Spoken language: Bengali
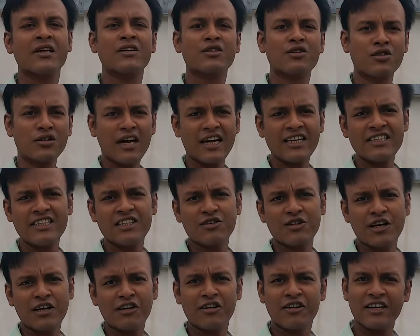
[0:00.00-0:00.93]
তো নাইন
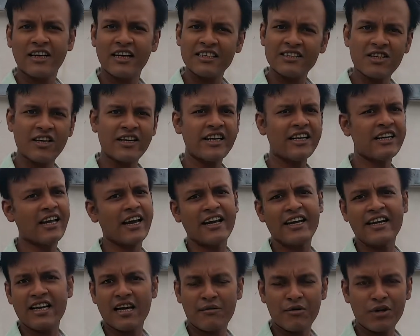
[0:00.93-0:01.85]
যেহেতু এখনও রিলিজ হয়নি নাইন
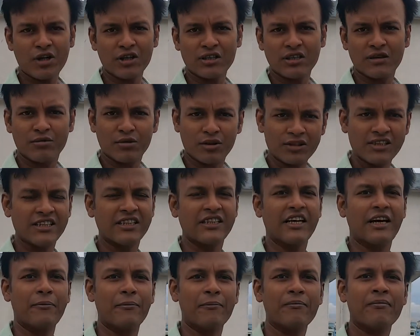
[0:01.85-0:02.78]
নিয়ে আমি কথা বলছি
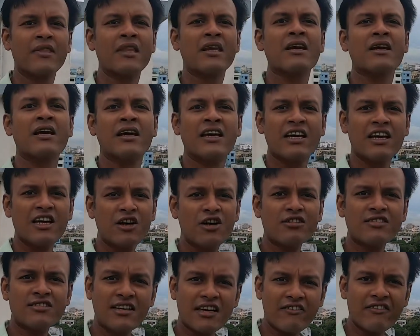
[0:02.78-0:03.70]
না হিরো
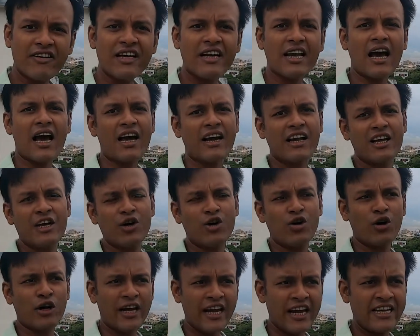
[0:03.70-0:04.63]
সেভেন আর
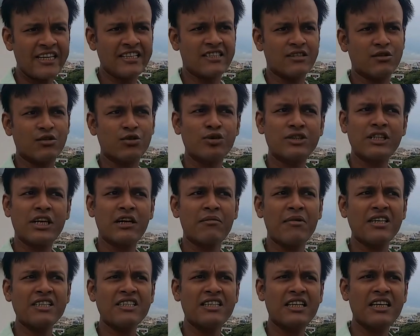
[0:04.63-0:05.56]
হিরো এইট দুইটার
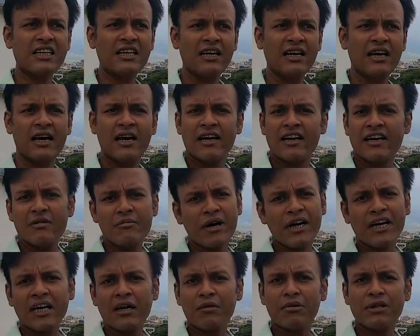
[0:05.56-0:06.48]
মাঝে
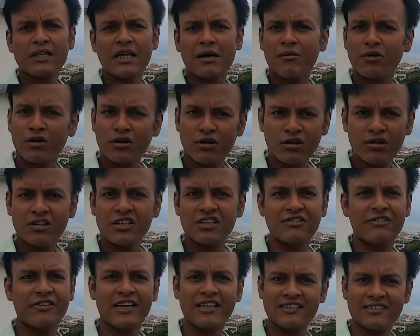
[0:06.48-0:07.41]
রিমার্কেবল তেমন কোনো
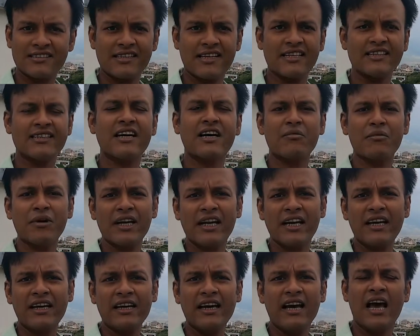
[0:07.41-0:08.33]
ডিফারেন্স নাই তার মানে
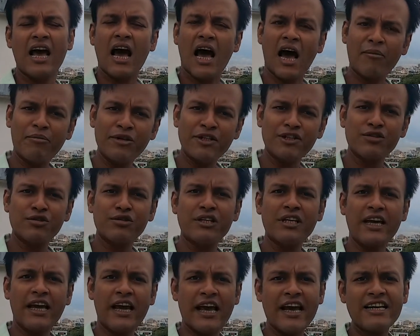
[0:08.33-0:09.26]
আপনি যদি
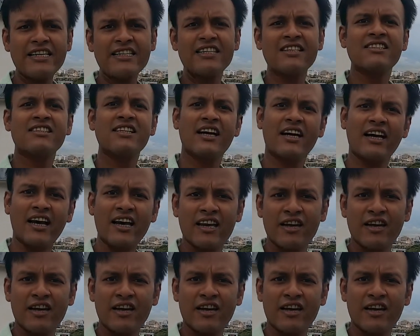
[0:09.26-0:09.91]
এইটের জায়গায়